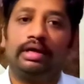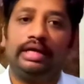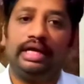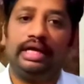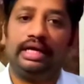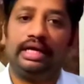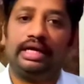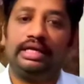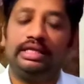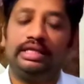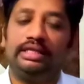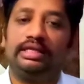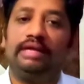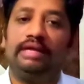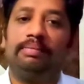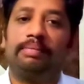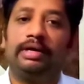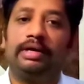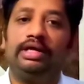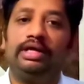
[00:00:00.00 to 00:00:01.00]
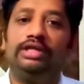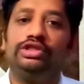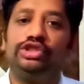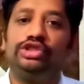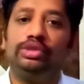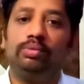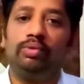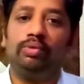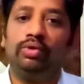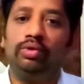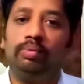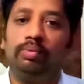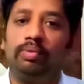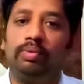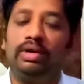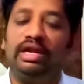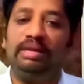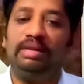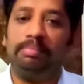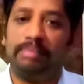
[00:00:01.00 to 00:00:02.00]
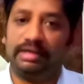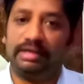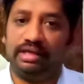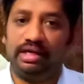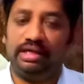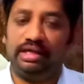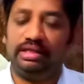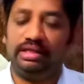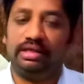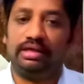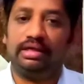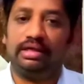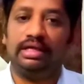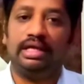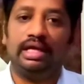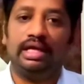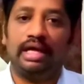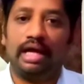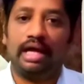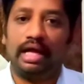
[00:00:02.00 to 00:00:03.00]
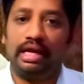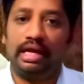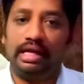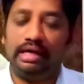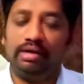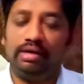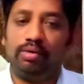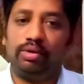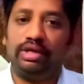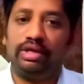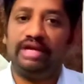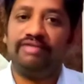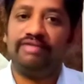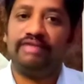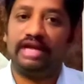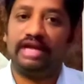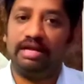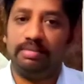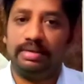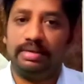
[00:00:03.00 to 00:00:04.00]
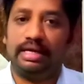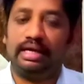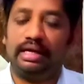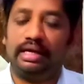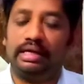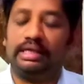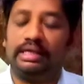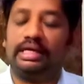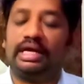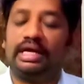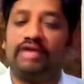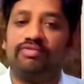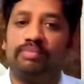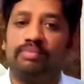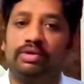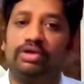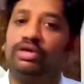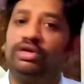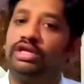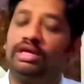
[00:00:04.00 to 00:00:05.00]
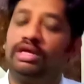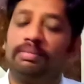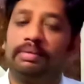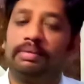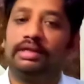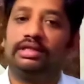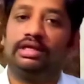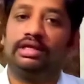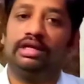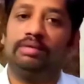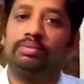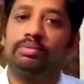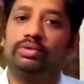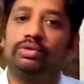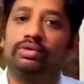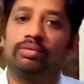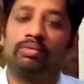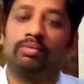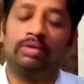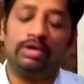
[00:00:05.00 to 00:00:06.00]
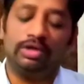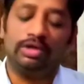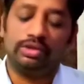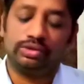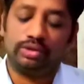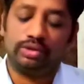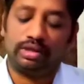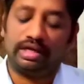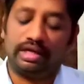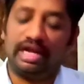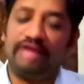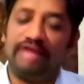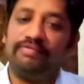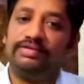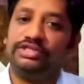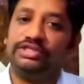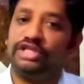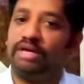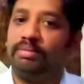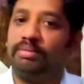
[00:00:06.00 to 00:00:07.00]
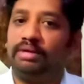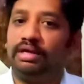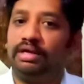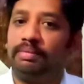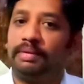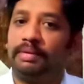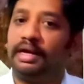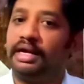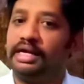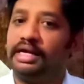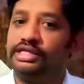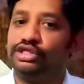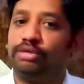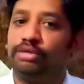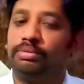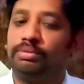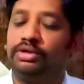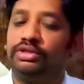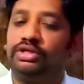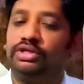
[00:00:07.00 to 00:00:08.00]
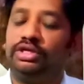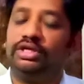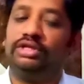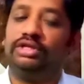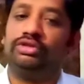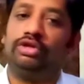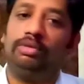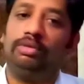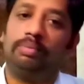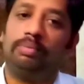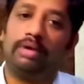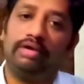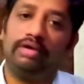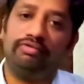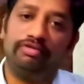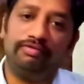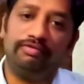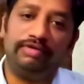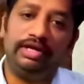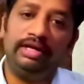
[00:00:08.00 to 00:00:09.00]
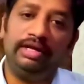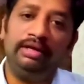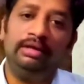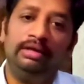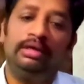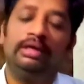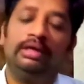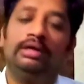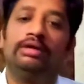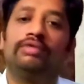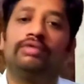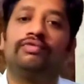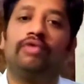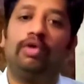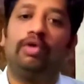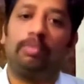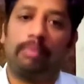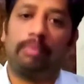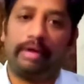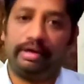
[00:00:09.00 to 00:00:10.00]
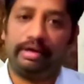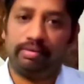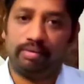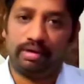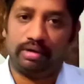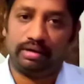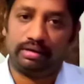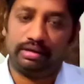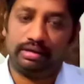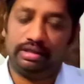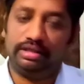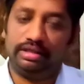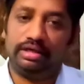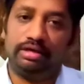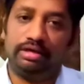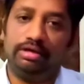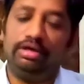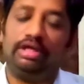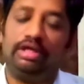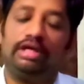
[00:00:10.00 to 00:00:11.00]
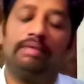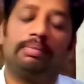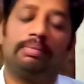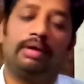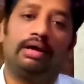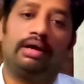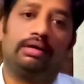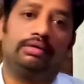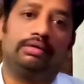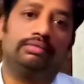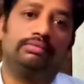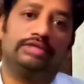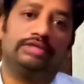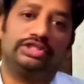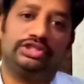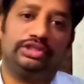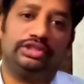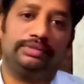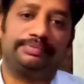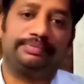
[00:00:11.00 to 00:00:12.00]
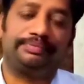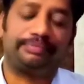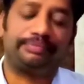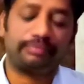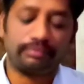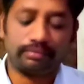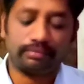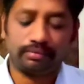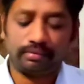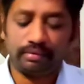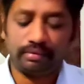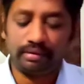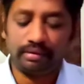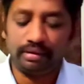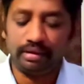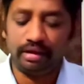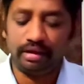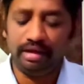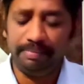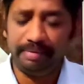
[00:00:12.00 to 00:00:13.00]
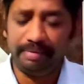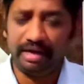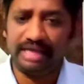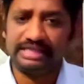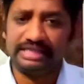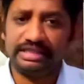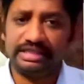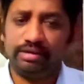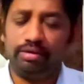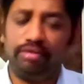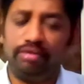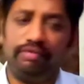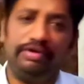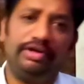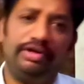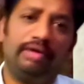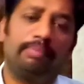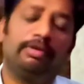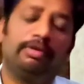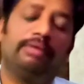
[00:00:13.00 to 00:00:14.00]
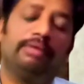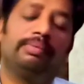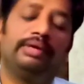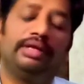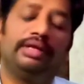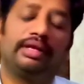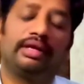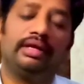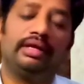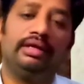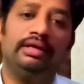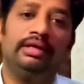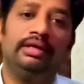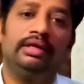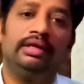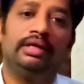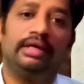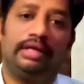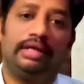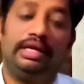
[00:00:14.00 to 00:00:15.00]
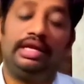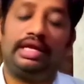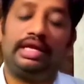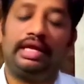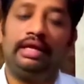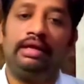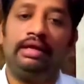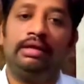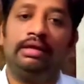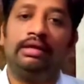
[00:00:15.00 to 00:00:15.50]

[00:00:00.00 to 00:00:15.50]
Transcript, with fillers: இயற்கணிதத்தில் பயிற்சி மூணு புள்ளி பதினைந்து அதில் இருக்கக்கூடிய வரைபடங்கள் கிராஃப் மட்டும் நீங்கள் பார்த்தீங்கன்னா போதும் ஸோ கிராஃப் ஜாமெண்ட்ரி ப்ராக்டிக்கல் ஜாமெண்ட்ரி எடுத்தீங்கன்னா த்ரீ பாயிண்ட் ஃபிஃப்டீன் ஃபோர் பாயிண்ட் ஒன் இது ரெண்டும் நீங்கள் பார்க்கணும் மஸ்ட்டு இப்போ லாஸ்ட்டாக ஒரு வீடியோ அப்லோட் பண்ணியிருக்கேன் இன்றைக்கி